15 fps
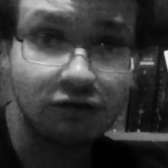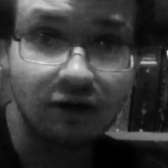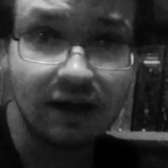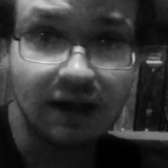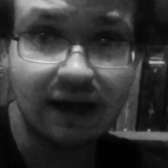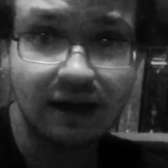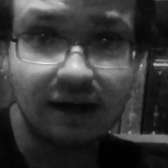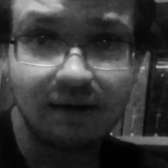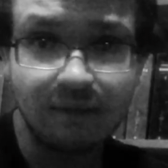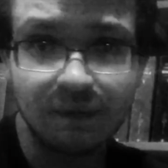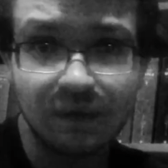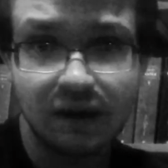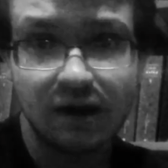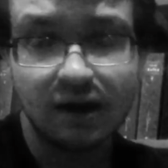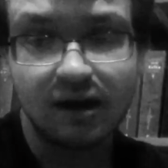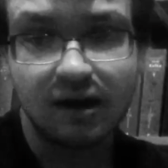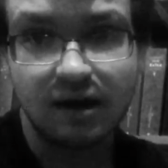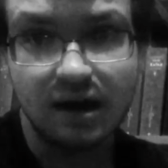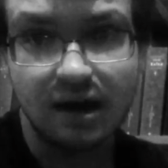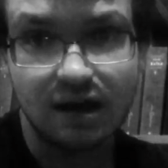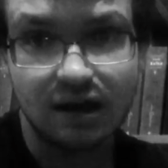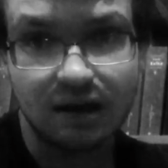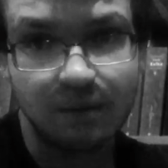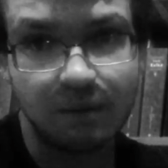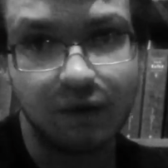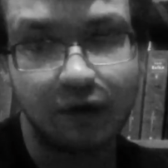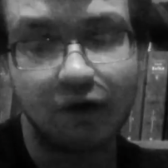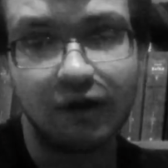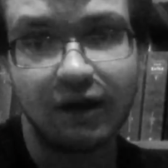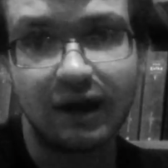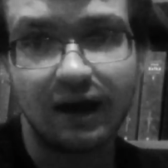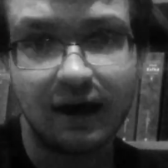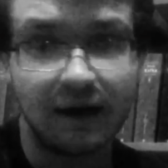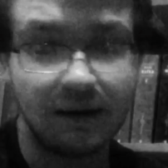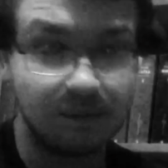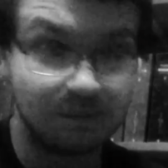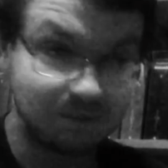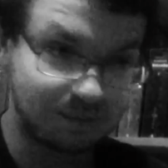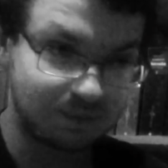solidaria y es en pro de